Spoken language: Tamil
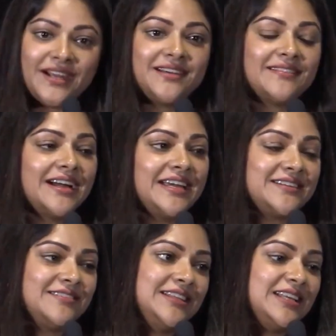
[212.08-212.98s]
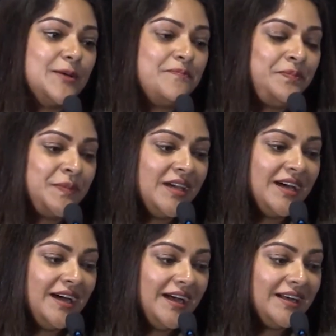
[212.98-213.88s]
பிரியாணி வாங்கிட்டு வந்து
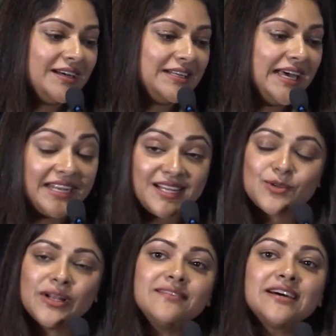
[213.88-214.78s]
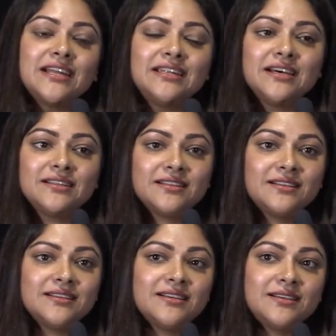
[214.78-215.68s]
நான் என்ன சொல்ல வரேன்னா
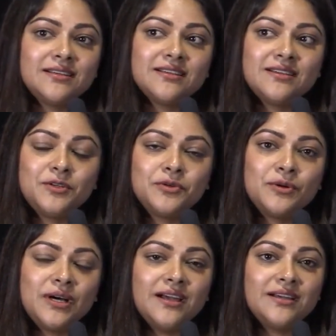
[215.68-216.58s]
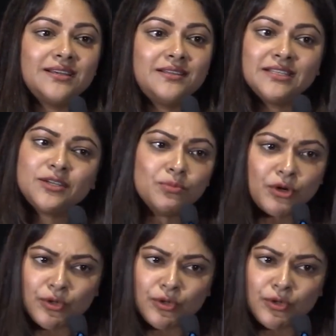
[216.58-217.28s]
யூனோ இது வந்து ரொம்ப